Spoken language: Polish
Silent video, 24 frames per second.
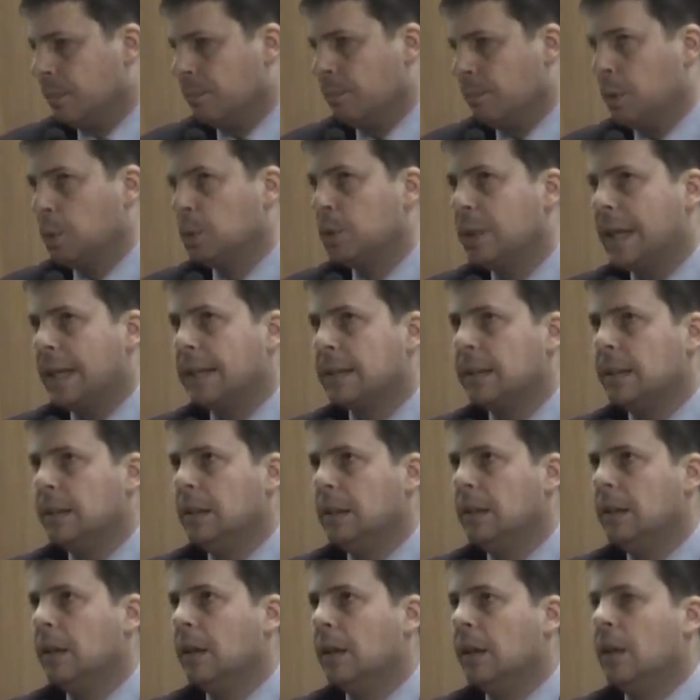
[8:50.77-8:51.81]
był
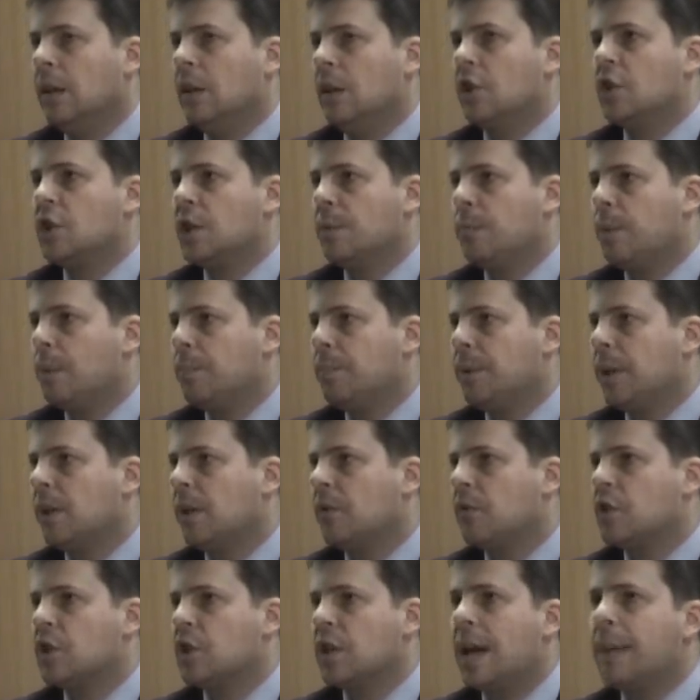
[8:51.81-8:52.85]
taki, że po
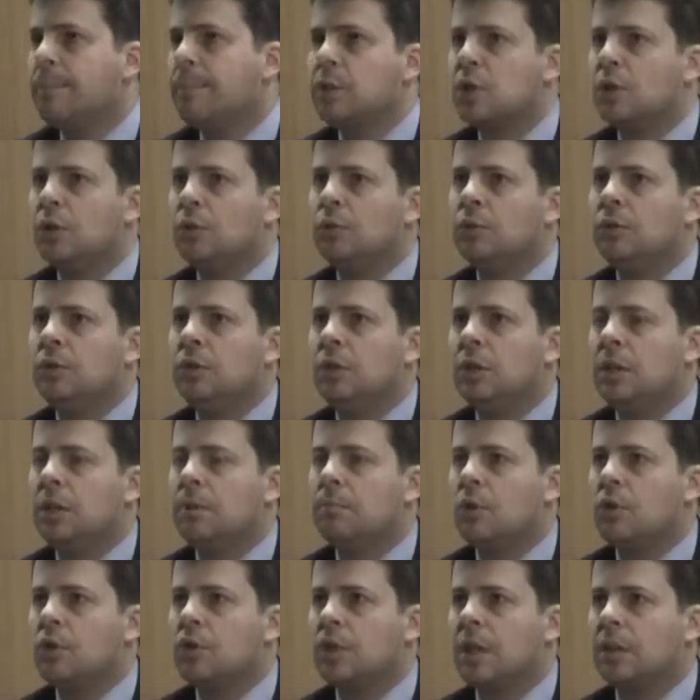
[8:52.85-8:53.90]
pierwsze absolutnie nie
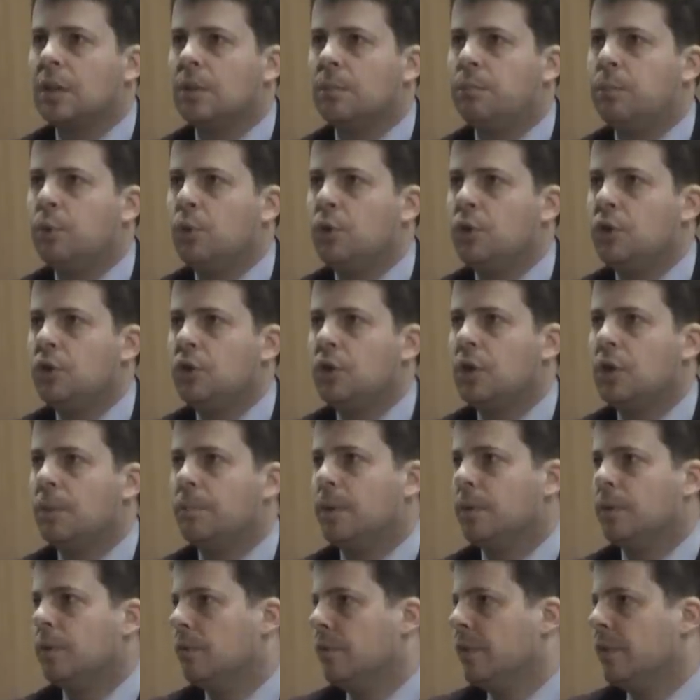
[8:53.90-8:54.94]
można dopuścić do
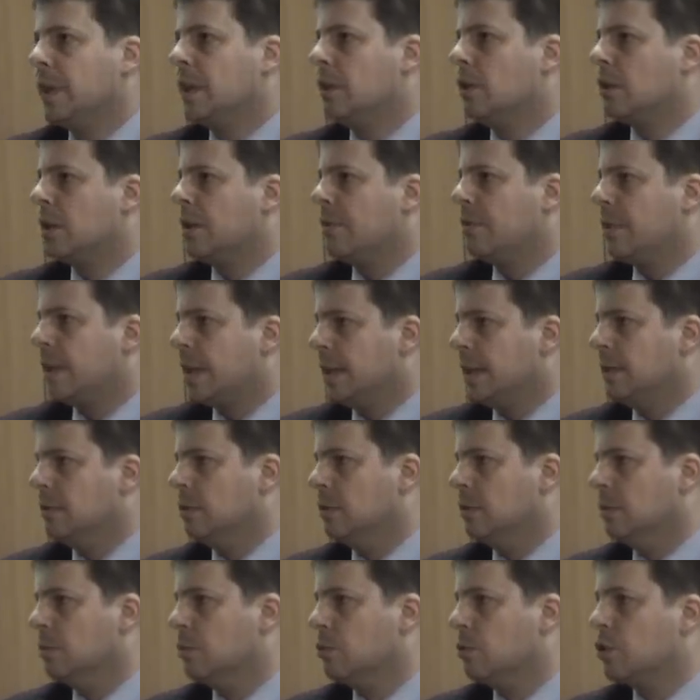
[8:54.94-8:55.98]
ponownego
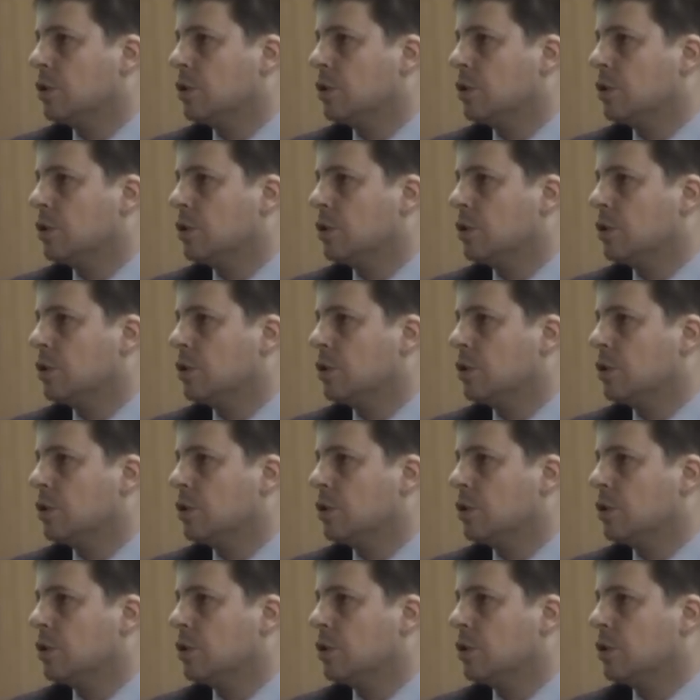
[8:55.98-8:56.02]
referendum,